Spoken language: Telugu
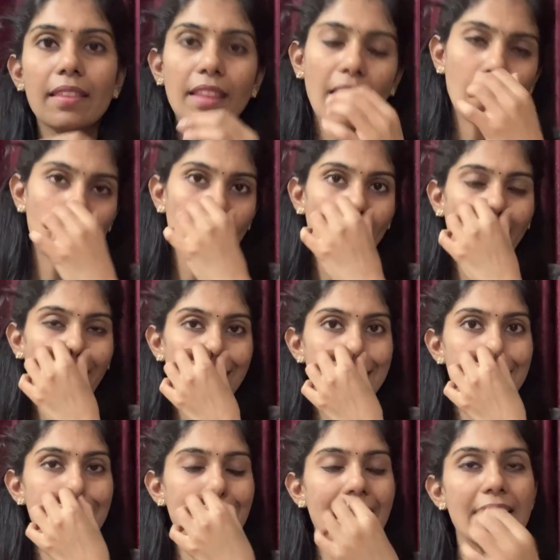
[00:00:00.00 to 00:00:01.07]
నాకు
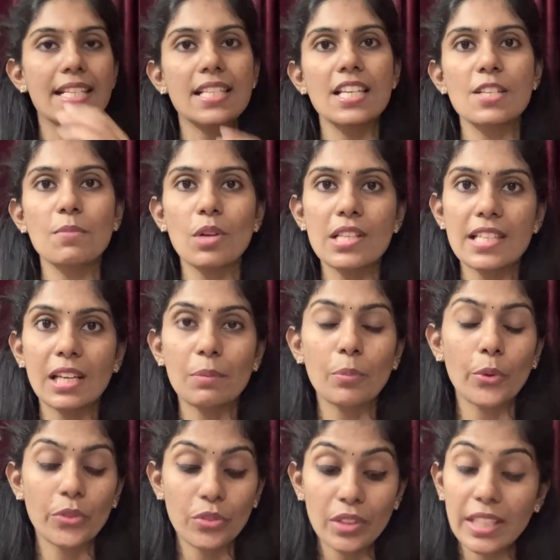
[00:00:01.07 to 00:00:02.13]
యాక్చువల్లీ ఎక్స్ట్రా స్మాల్
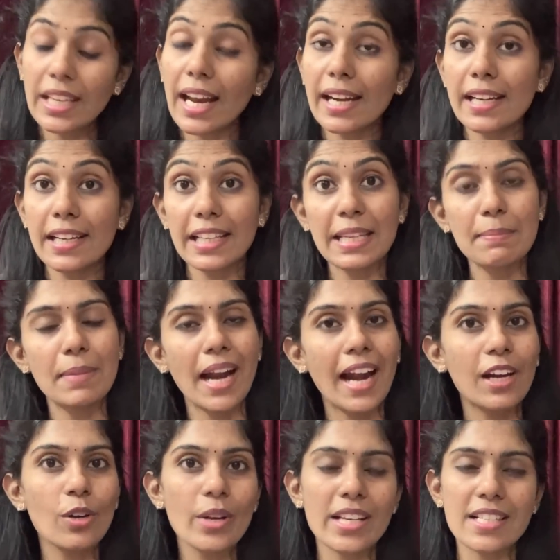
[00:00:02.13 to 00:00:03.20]
సరిపోతుంది అండ్ ఈ
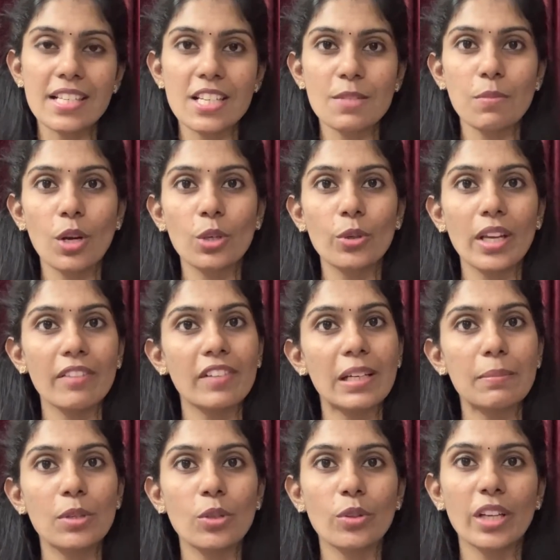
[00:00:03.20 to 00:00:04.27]
బ్రాండ్లో ఎక్స్ట్రా స్మాల్ కూడా
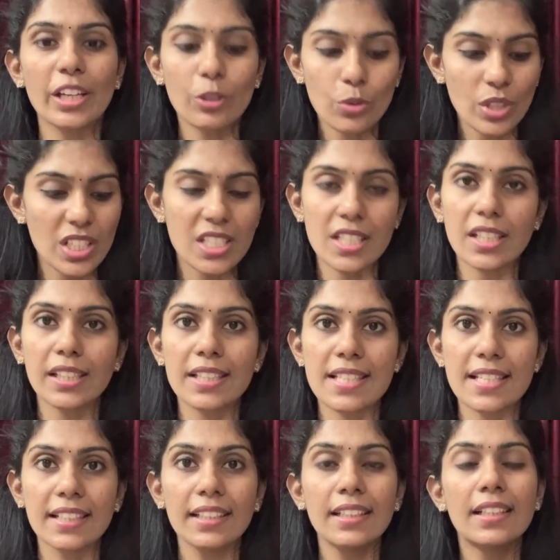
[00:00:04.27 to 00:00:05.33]
అవైలబుల్ ఉన్నాయి కొన్ని షర్ట్స్